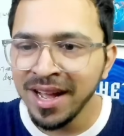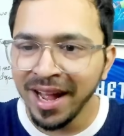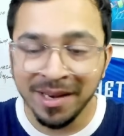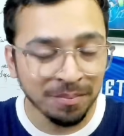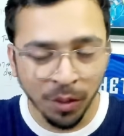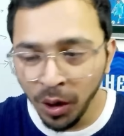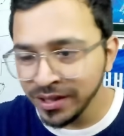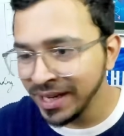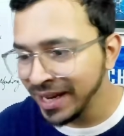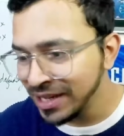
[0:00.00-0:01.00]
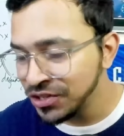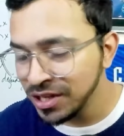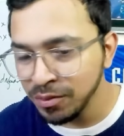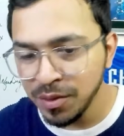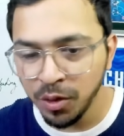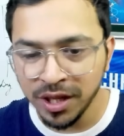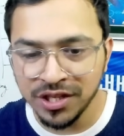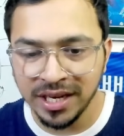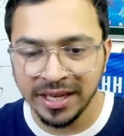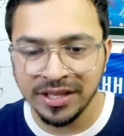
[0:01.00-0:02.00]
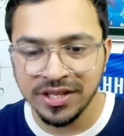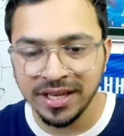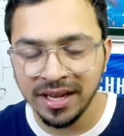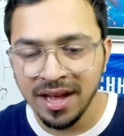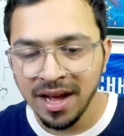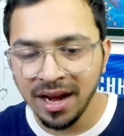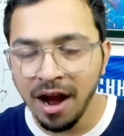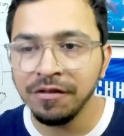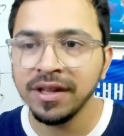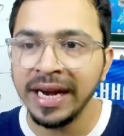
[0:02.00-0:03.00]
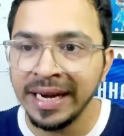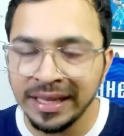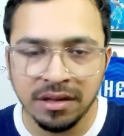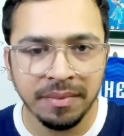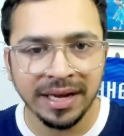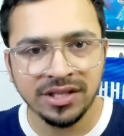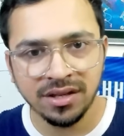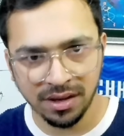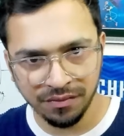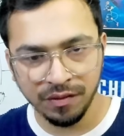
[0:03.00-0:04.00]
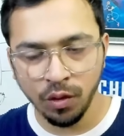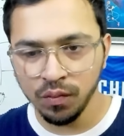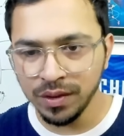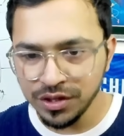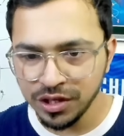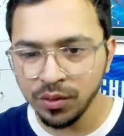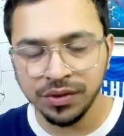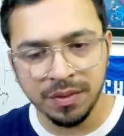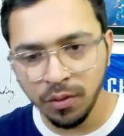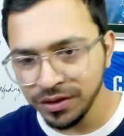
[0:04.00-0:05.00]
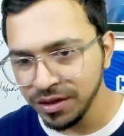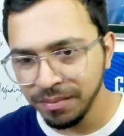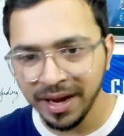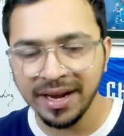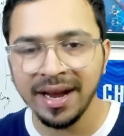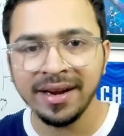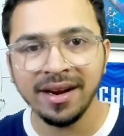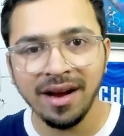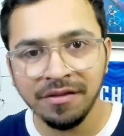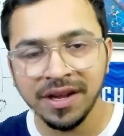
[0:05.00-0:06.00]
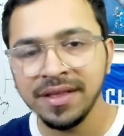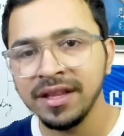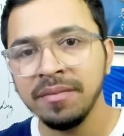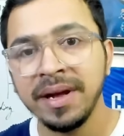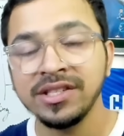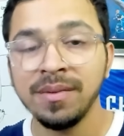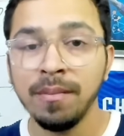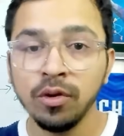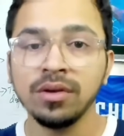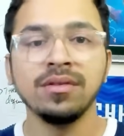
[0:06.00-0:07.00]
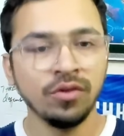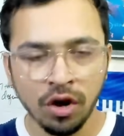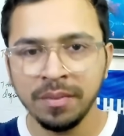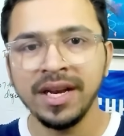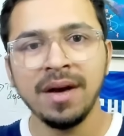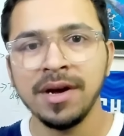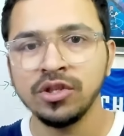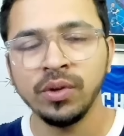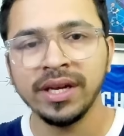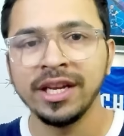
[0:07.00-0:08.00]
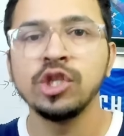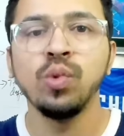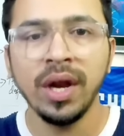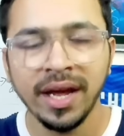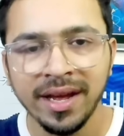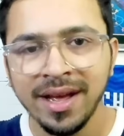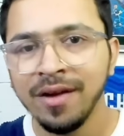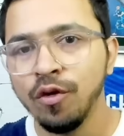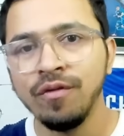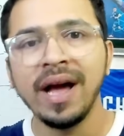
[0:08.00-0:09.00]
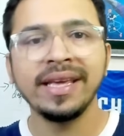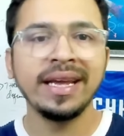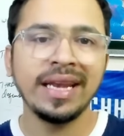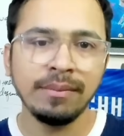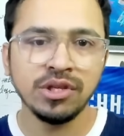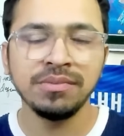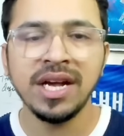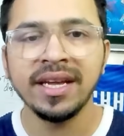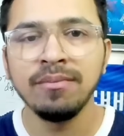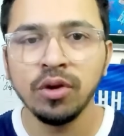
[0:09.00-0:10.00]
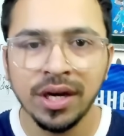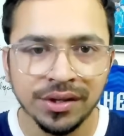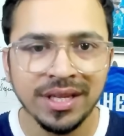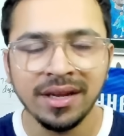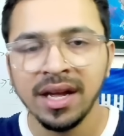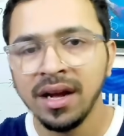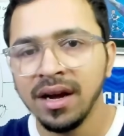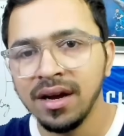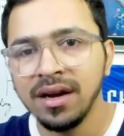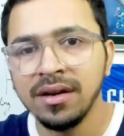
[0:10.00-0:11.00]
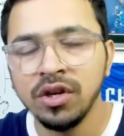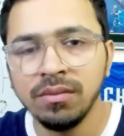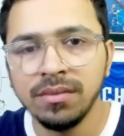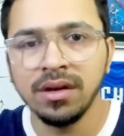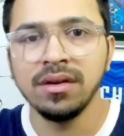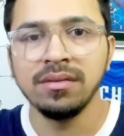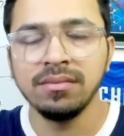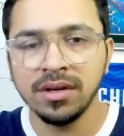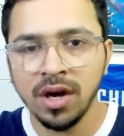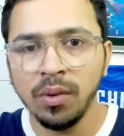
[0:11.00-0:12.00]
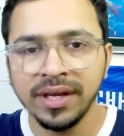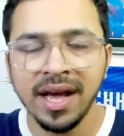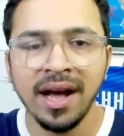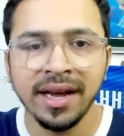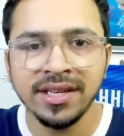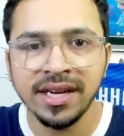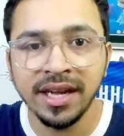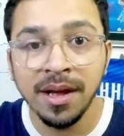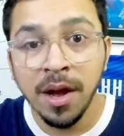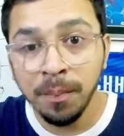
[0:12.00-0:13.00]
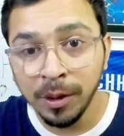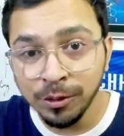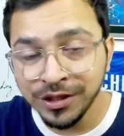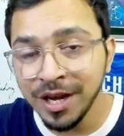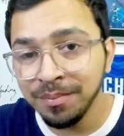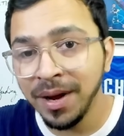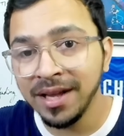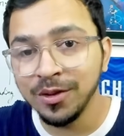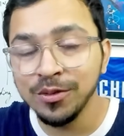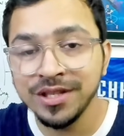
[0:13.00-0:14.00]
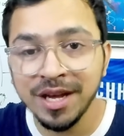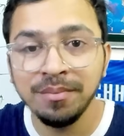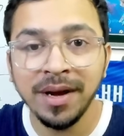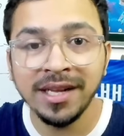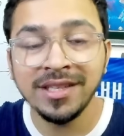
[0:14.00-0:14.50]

एंड बहुत सारे गेस्टर्स मुझे बहुत अच्छे लगे जैसे आफ्टर एंडिंग द मैच वी वॉन्ट वन जीरो थ्री पॉइंट्स इन द बैग एंड आफ्टर एंडिंग द मैच जब हम लोग नॉर्मली हमारा जो एक रिचुअल है वो वाइकिंग क्लैप जब जाके हम लोग करते हैं यू नो क्राउड के आगे जाके बट उसके बाद उसके बाद